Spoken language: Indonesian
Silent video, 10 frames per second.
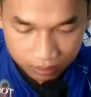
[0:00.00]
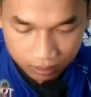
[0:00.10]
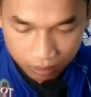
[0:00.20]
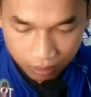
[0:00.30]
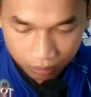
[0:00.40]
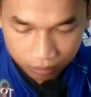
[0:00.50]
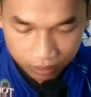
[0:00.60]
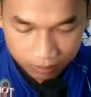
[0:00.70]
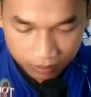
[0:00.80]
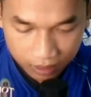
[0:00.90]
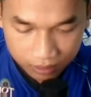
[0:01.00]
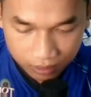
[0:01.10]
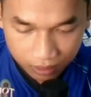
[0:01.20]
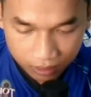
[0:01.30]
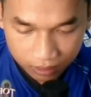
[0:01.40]
Dia udah ulti padahal
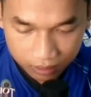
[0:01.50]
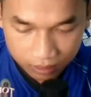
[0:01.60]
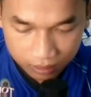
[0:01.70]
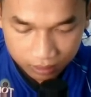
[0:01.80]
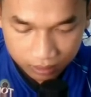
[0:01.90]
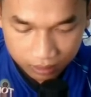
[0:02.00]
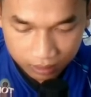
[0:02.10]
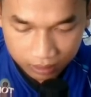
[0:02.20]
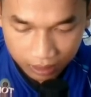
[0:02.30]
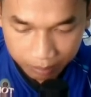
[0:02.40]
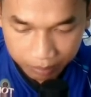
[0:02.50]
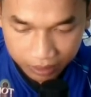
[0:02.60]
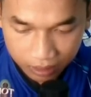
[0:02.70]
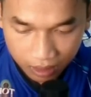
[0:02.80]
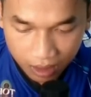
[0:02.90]
coy Tapi
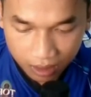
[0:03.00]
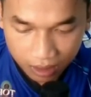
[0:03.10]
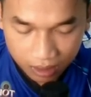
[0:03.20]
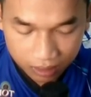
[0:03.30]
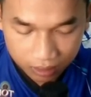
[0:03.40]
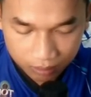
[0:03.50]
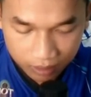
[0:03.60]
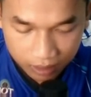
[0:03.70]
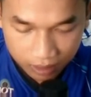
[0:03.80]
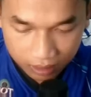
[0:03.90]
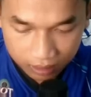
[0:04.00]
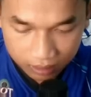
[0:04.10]
alah Indomaret